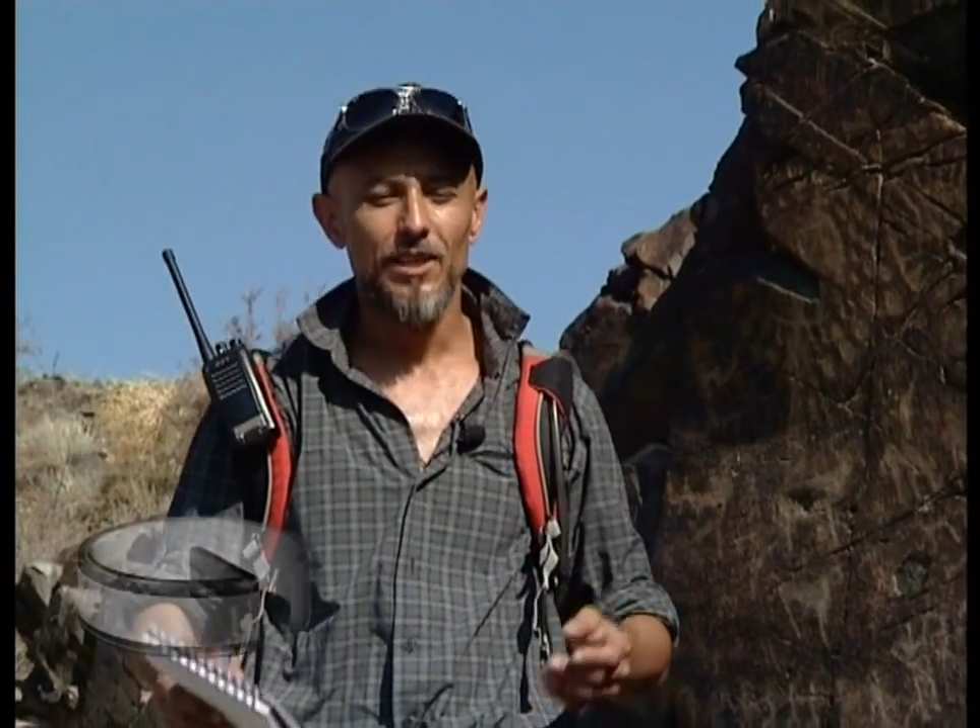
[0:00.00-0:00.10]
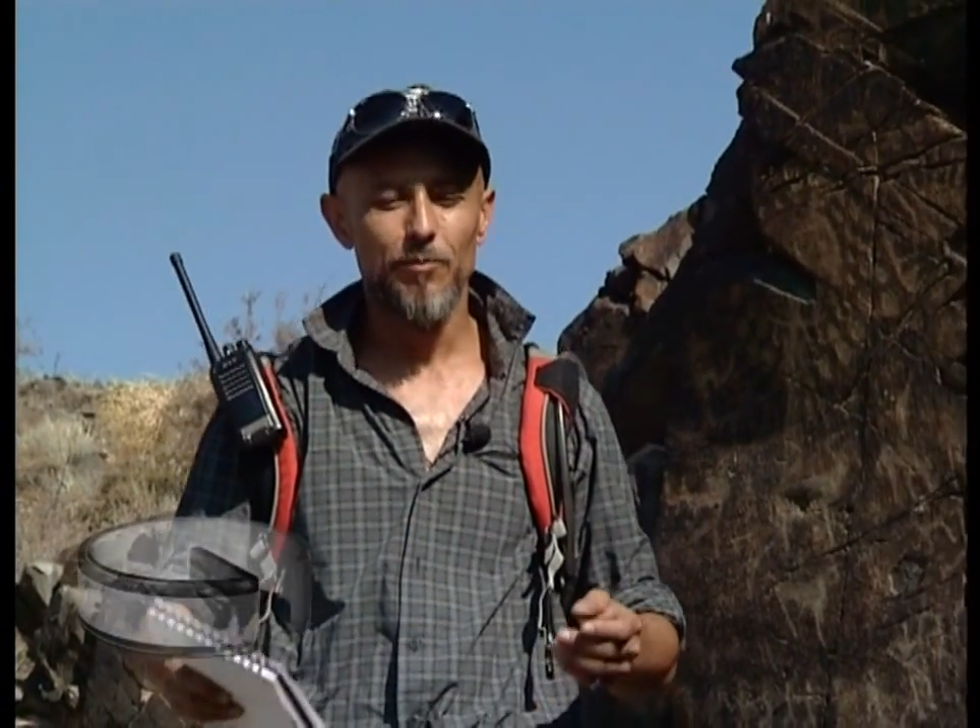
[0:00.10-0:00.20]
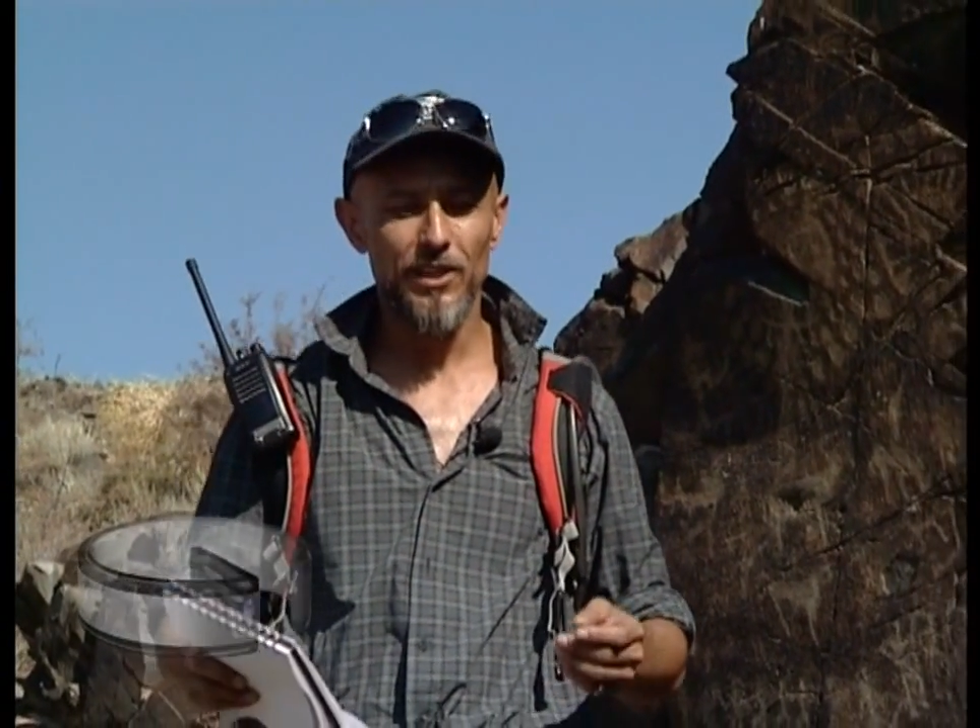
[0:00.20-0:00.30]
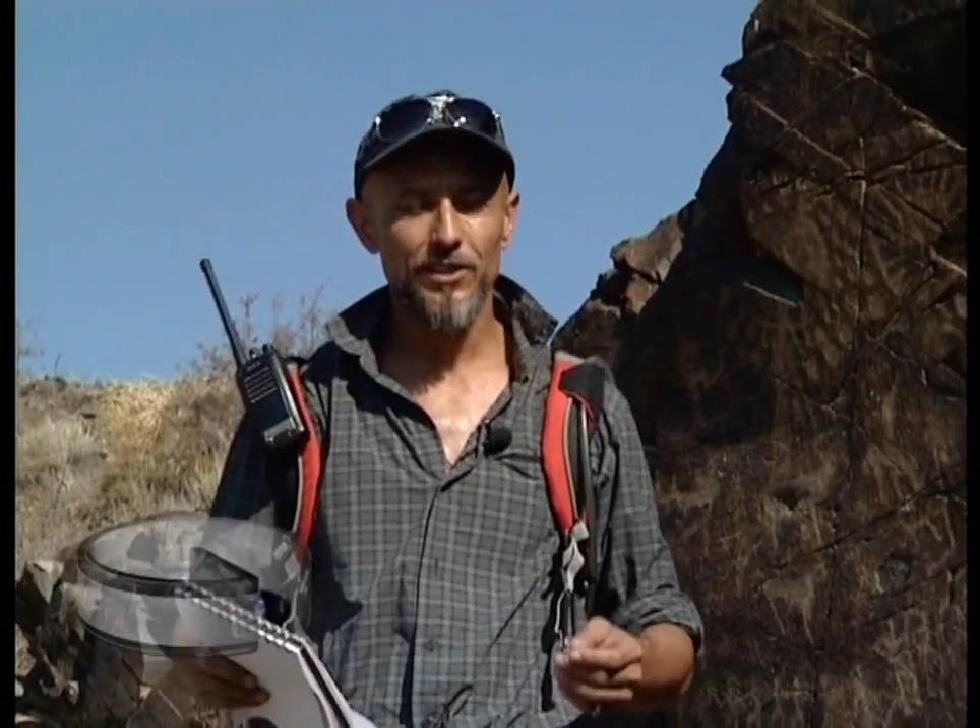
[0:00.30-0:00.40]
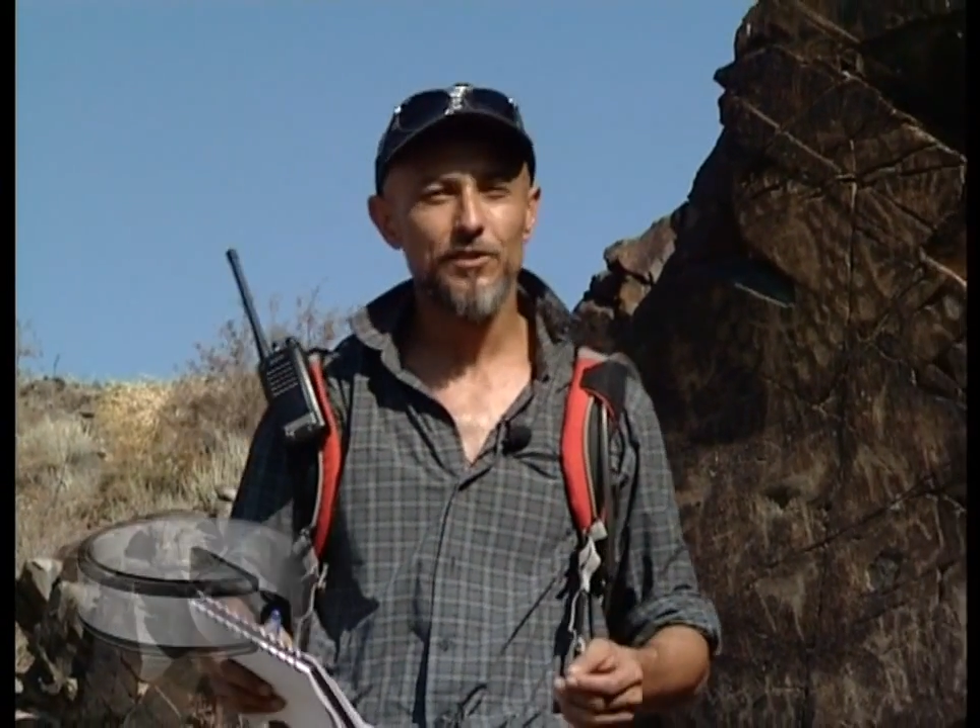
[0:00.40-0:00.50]
И
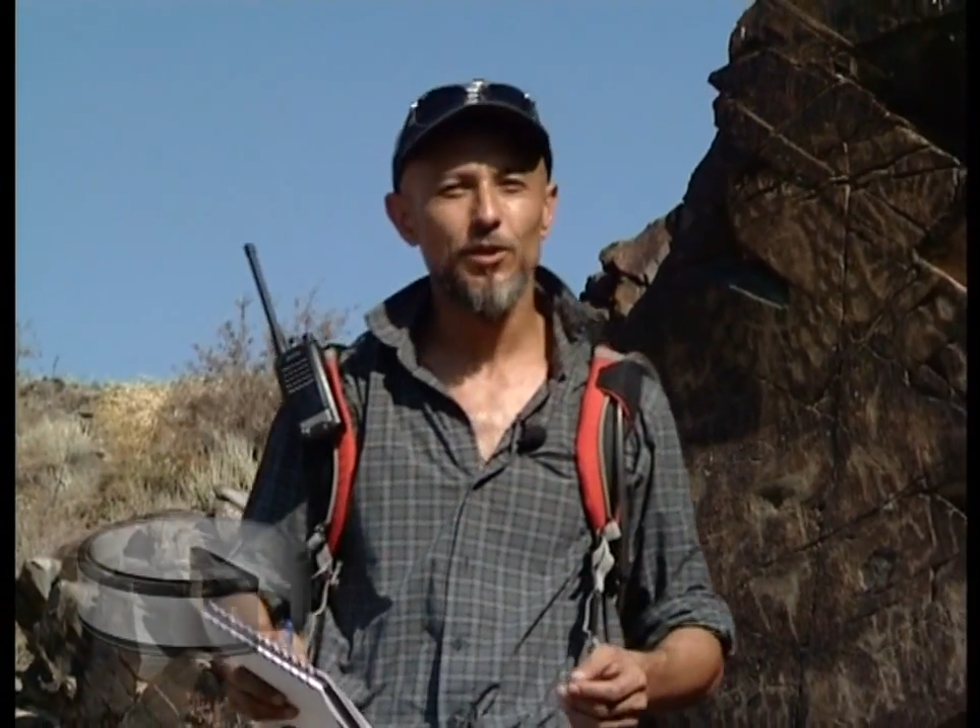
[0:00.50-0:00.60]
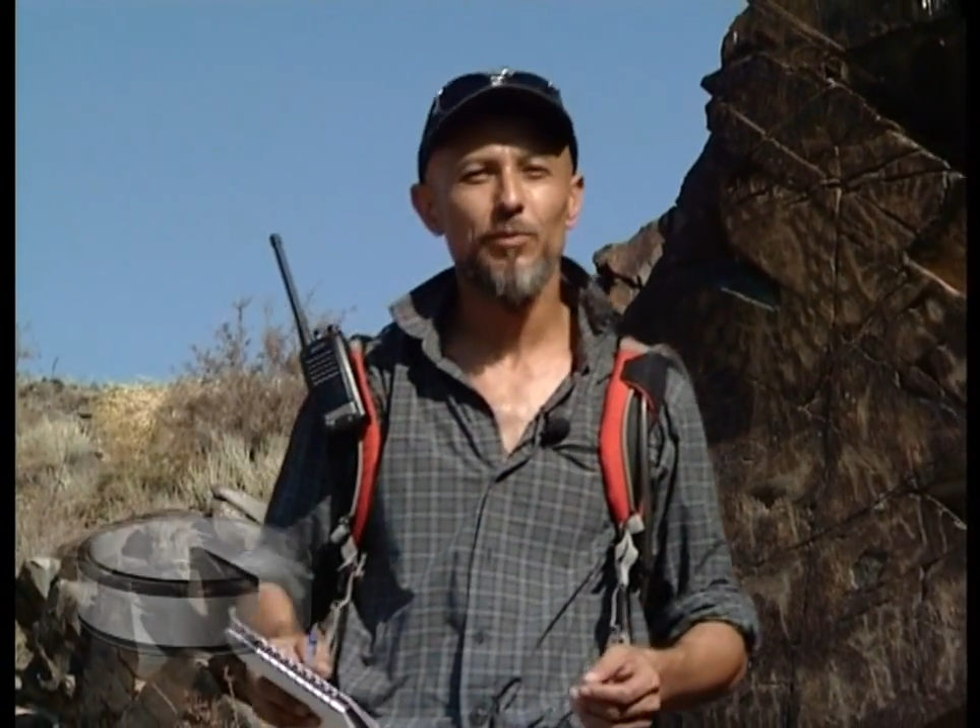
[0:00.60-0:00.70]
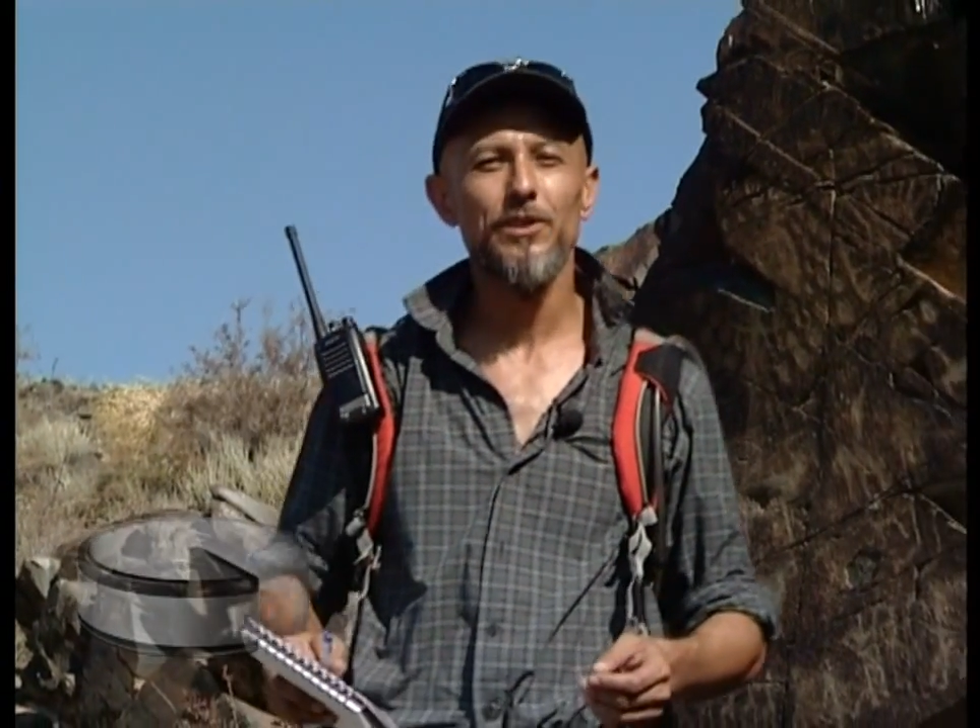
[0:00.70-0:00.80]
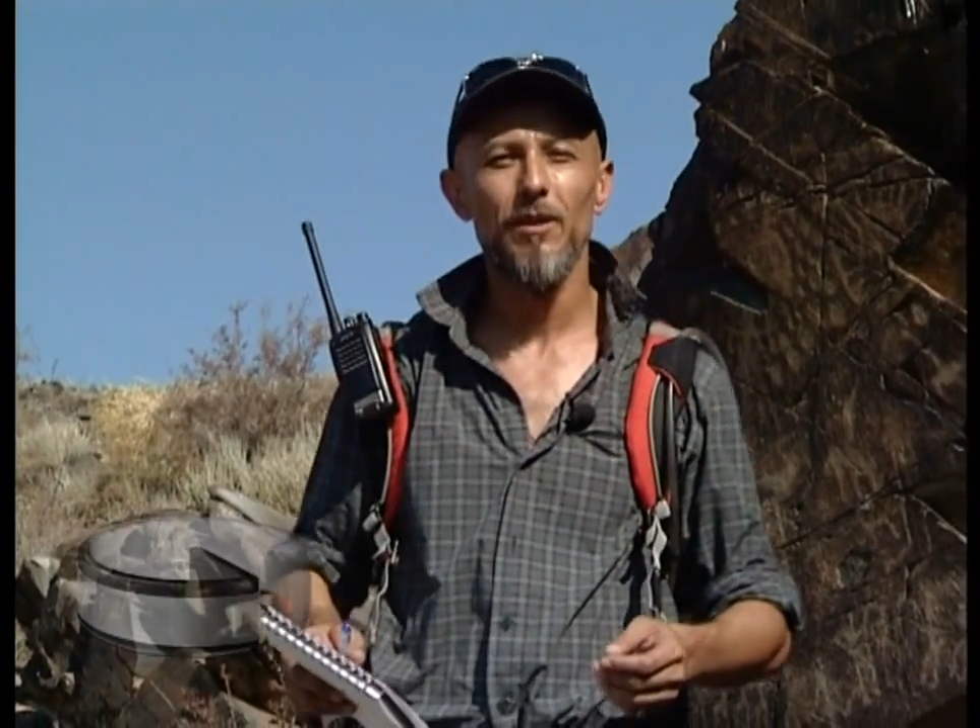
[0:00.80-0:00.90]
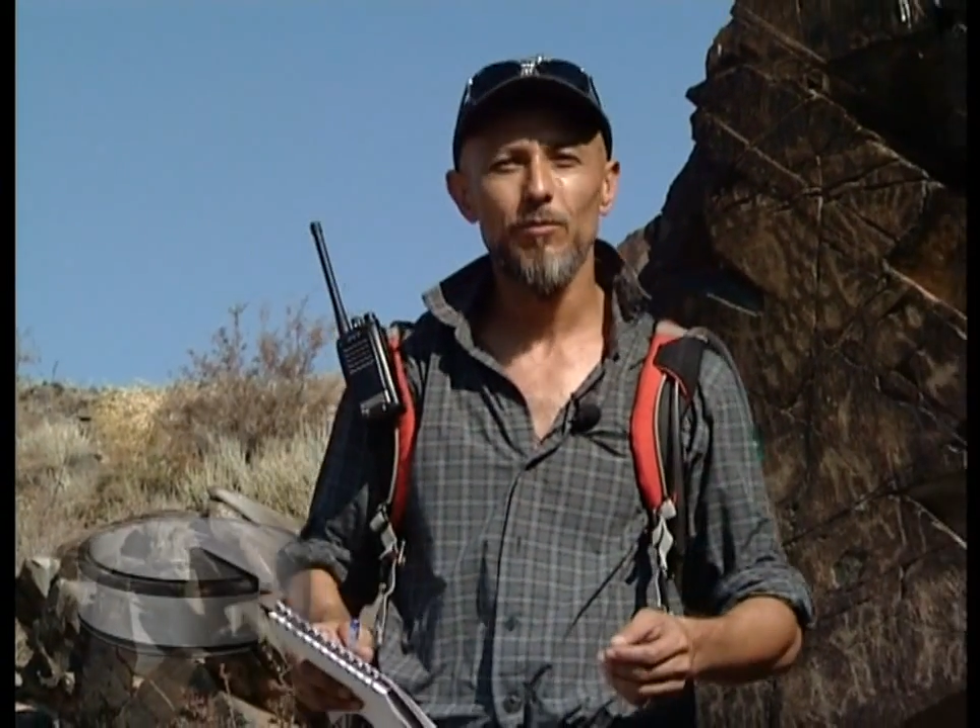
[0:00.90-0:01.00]
прежде всего
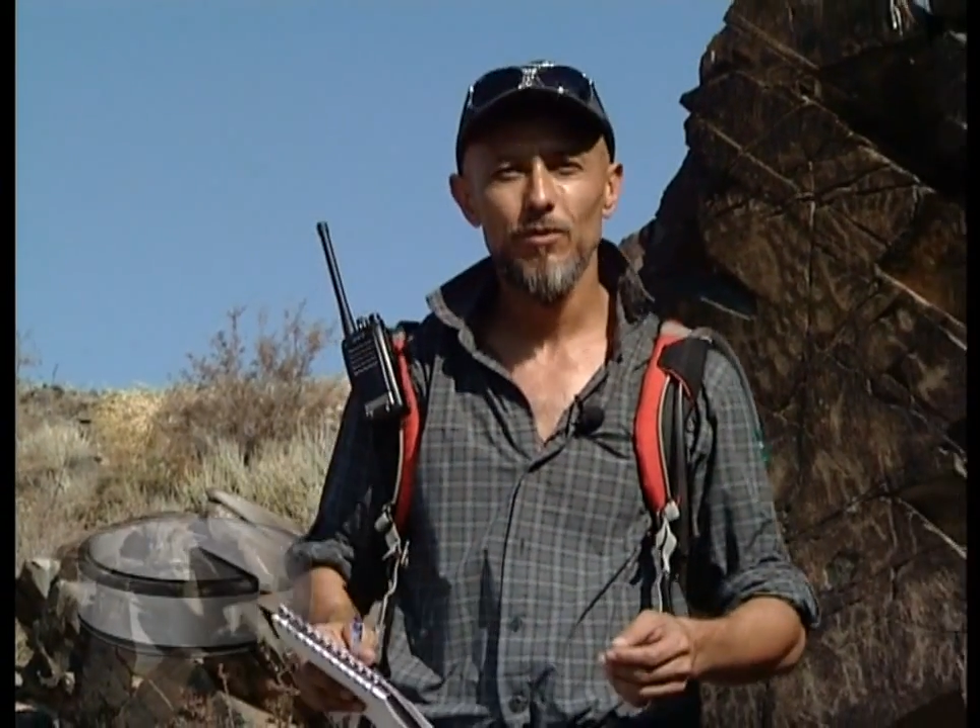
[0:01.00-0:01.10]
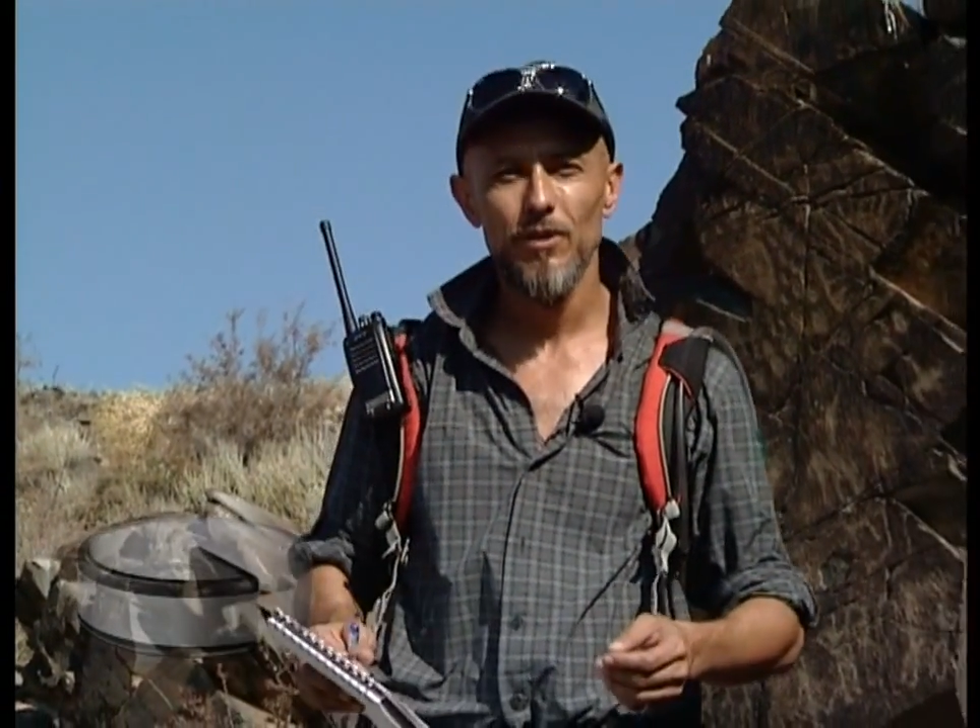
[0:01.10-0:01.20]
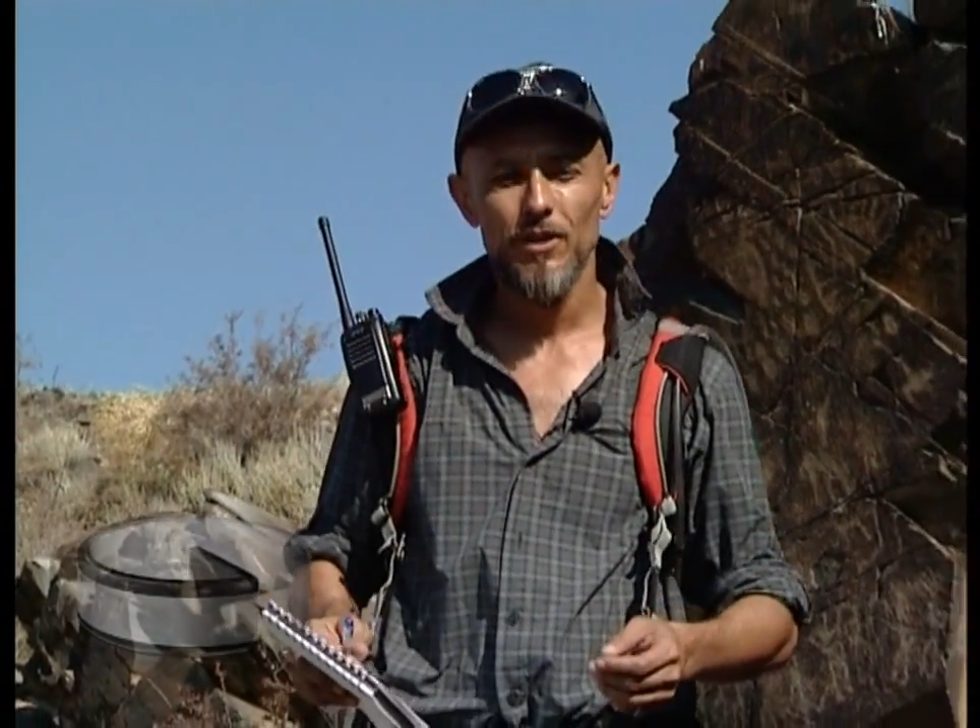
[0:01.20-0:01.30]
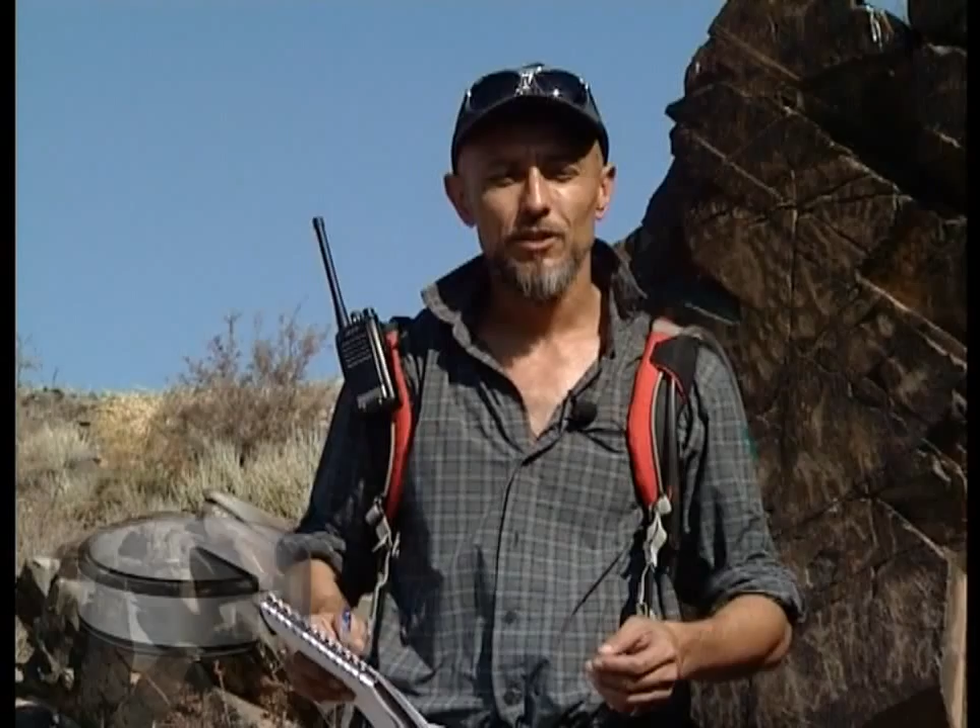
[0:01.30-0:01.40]
потому,